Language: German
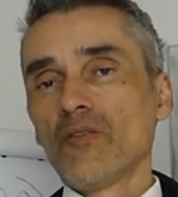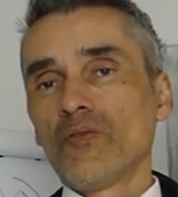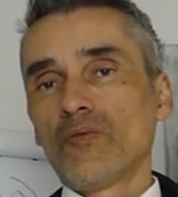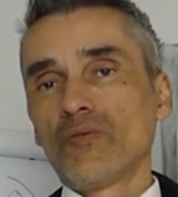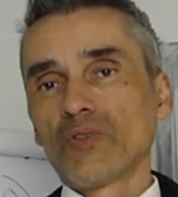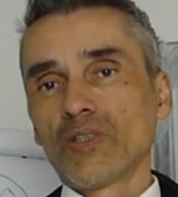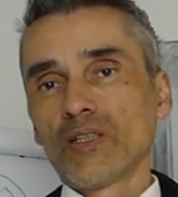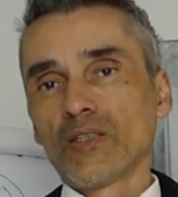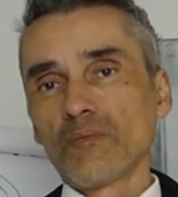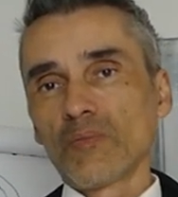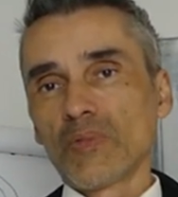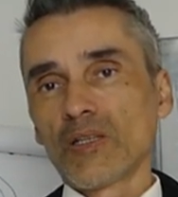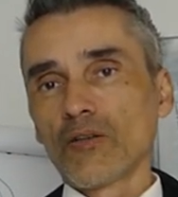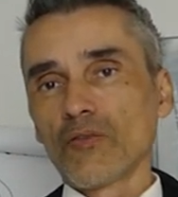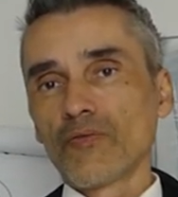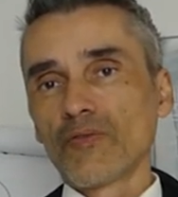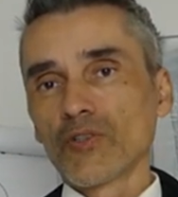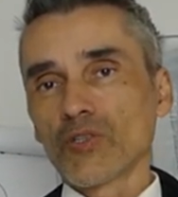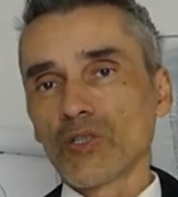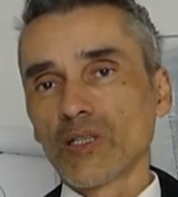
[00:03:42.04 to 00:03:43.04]
Und dann hat man
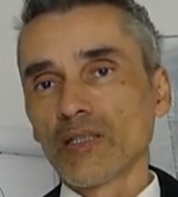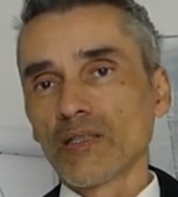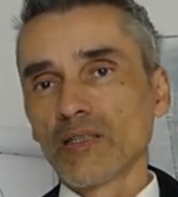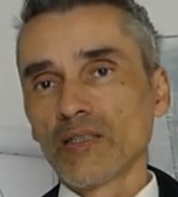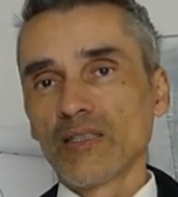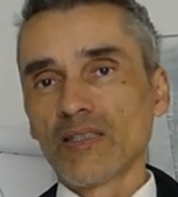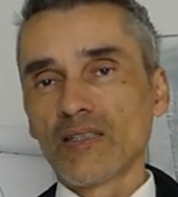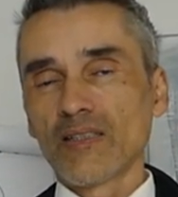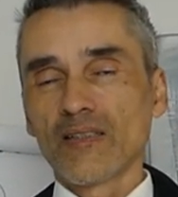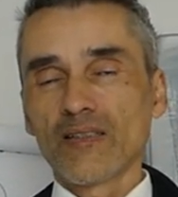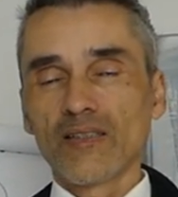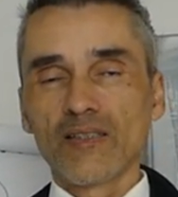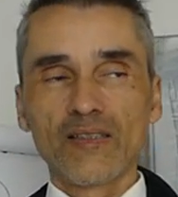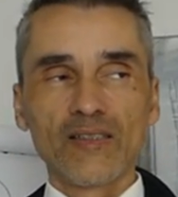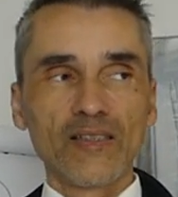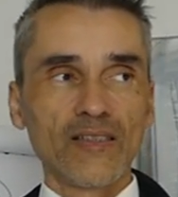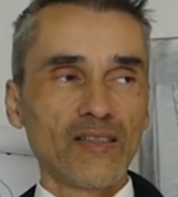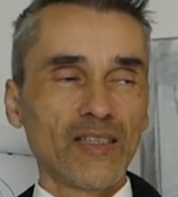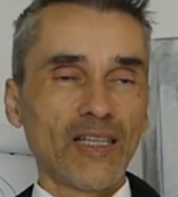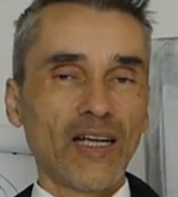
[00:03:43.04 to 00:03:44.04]
auch verstanden, dass
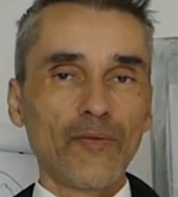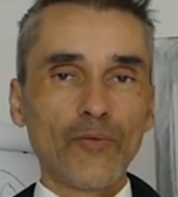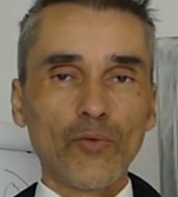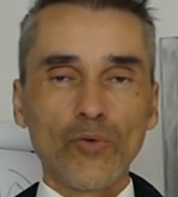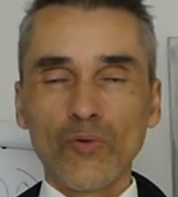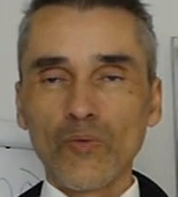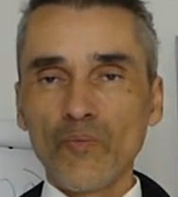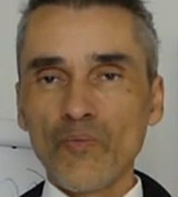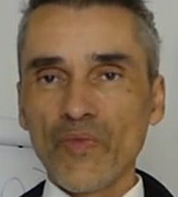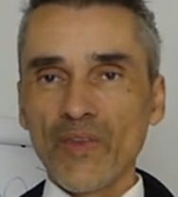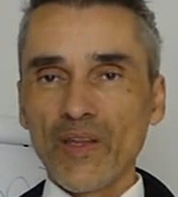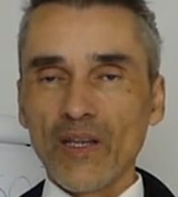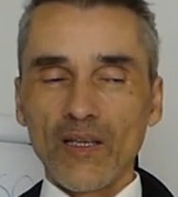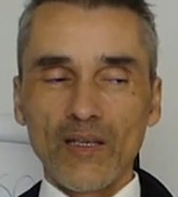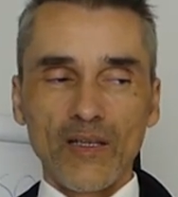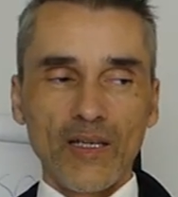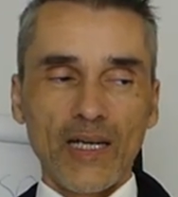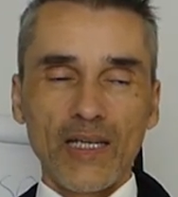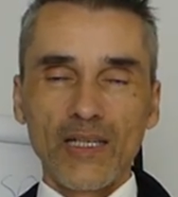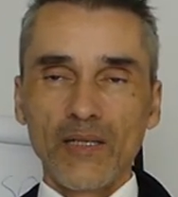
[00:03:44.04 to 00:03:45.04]
letztendlich da, wo
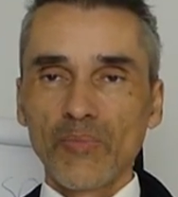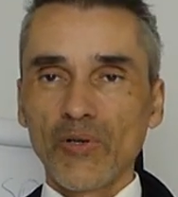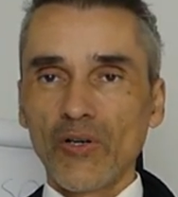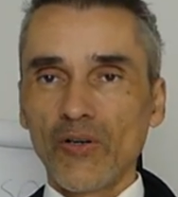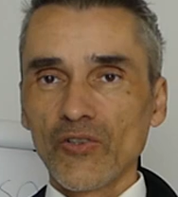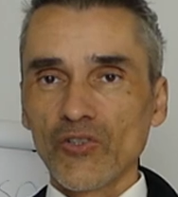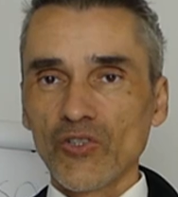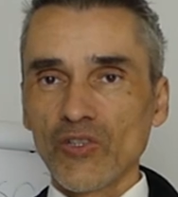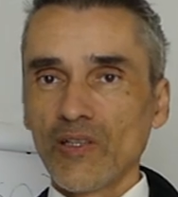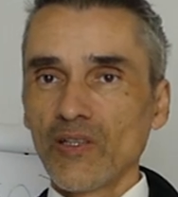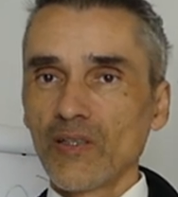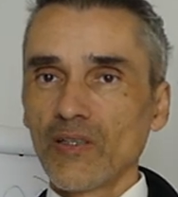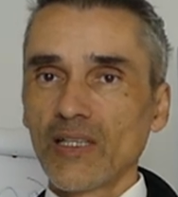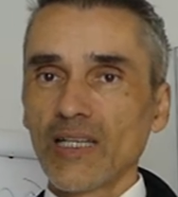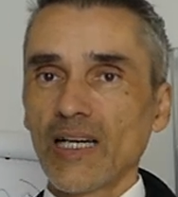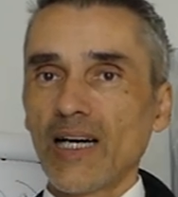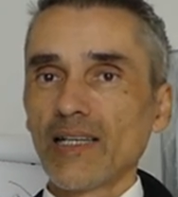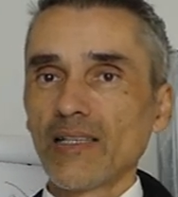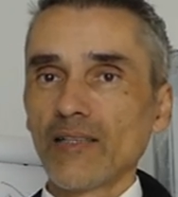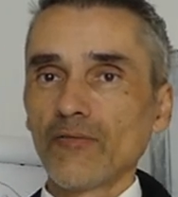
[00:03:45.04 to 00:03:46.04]
eine Branche
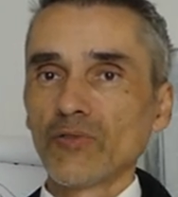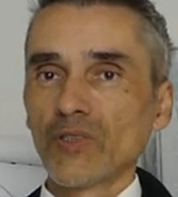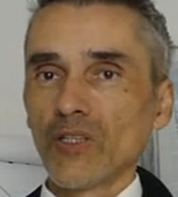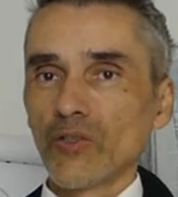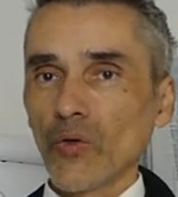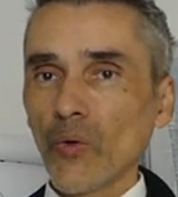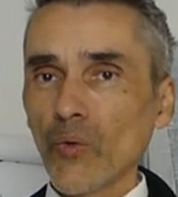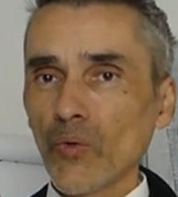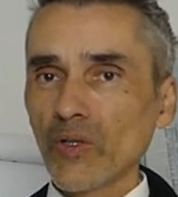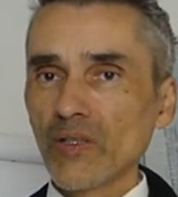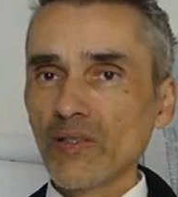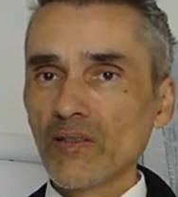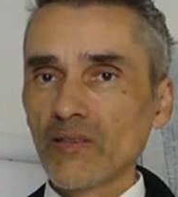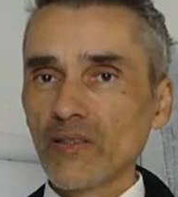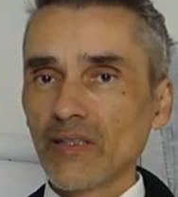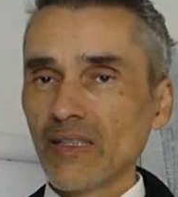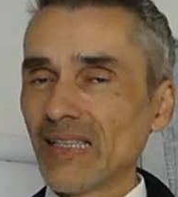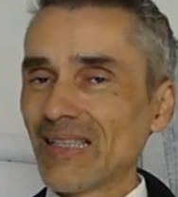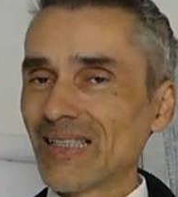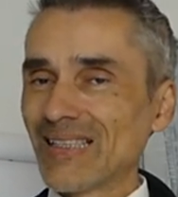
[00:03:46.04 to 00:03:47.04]
gerade unter Druck
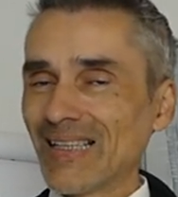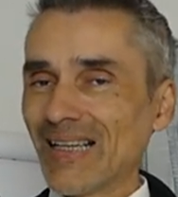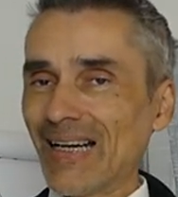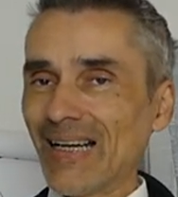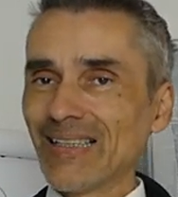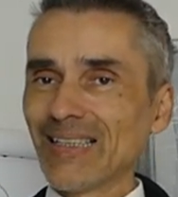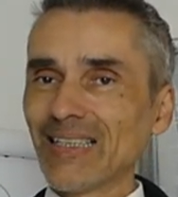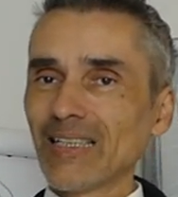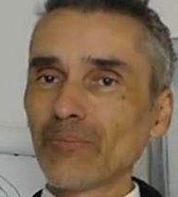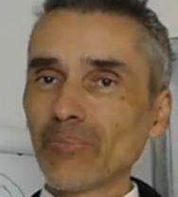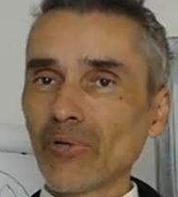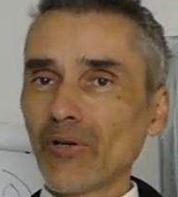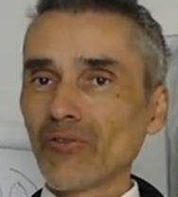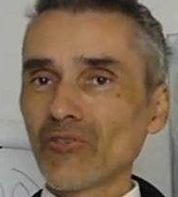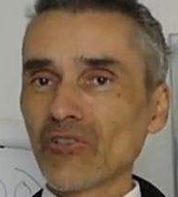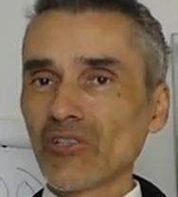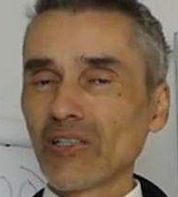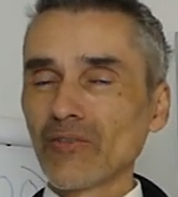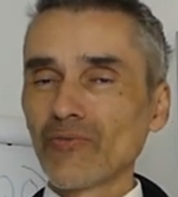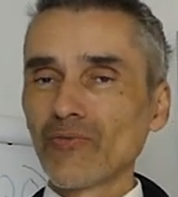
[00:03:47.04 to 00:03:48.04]
ist, ist eine andere
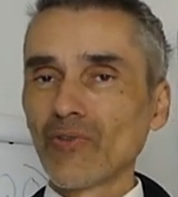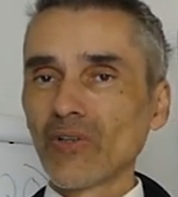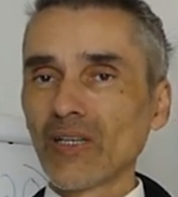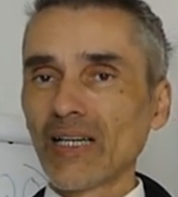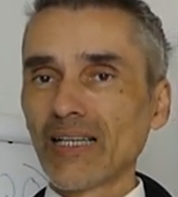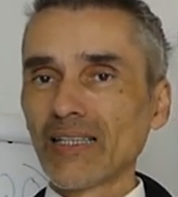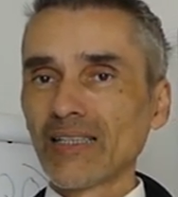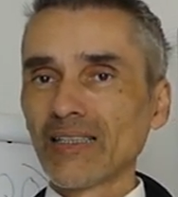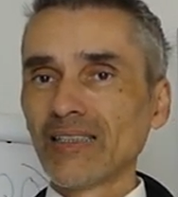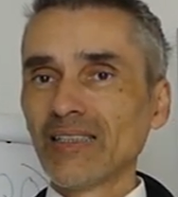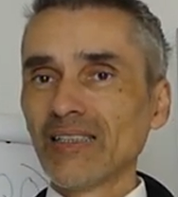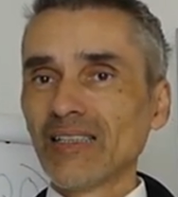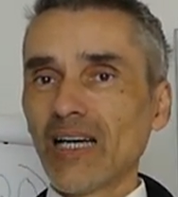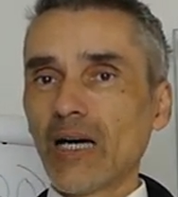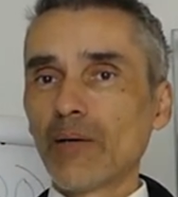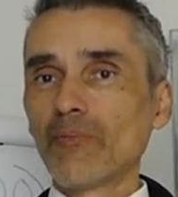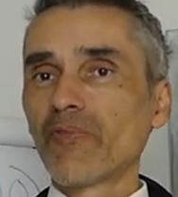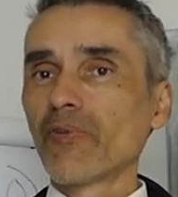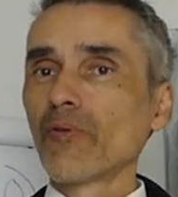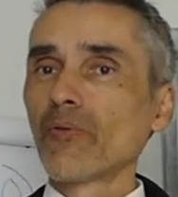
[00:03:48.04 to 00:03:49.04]
Branche dafür gerade
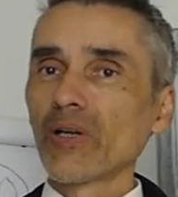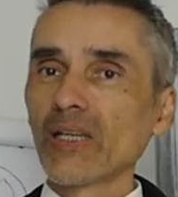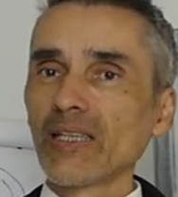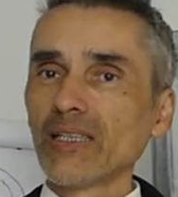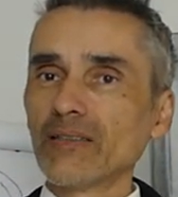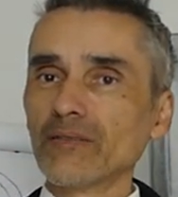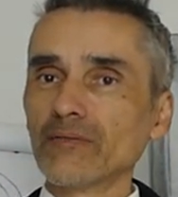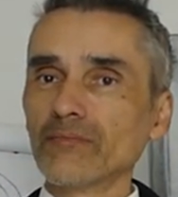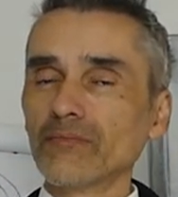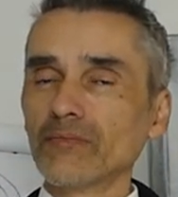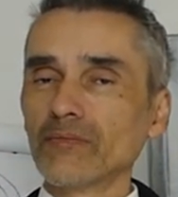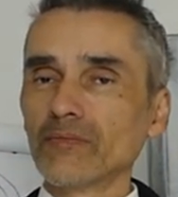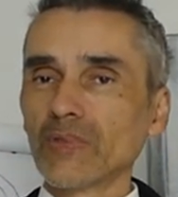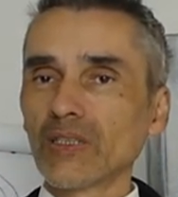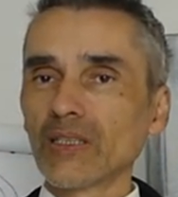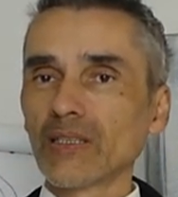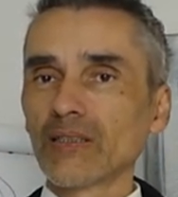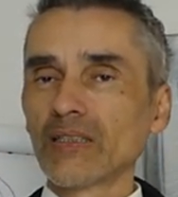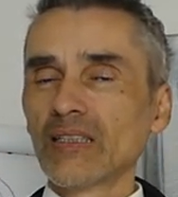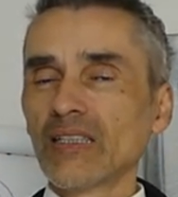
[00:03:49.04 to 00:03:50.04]
am Florieren.
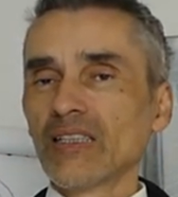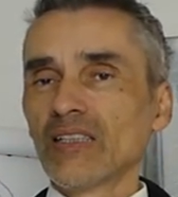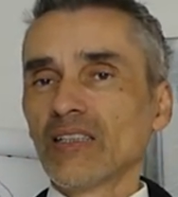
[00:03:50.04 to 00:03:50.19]
Ja?